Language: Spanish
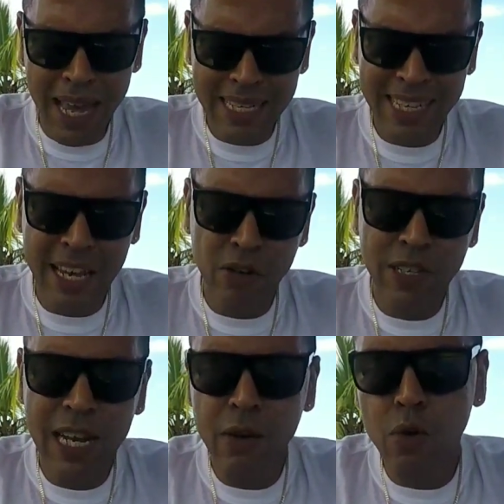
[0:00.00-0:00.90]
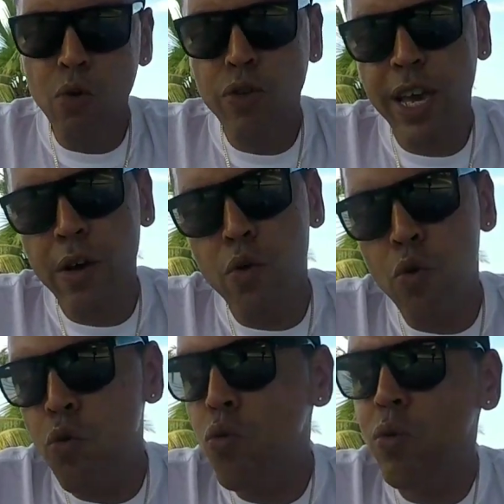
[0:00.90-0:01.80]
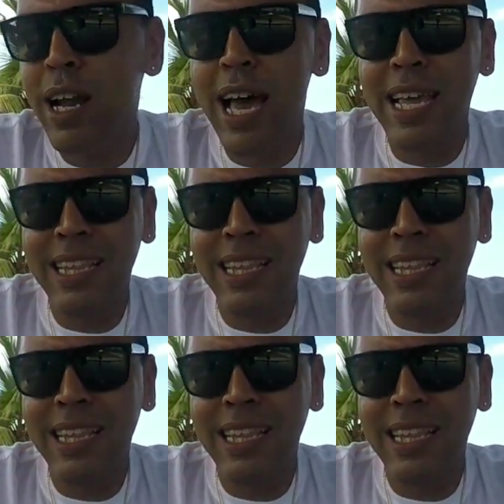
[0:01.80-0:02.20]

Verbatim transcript: es que no se le incluye una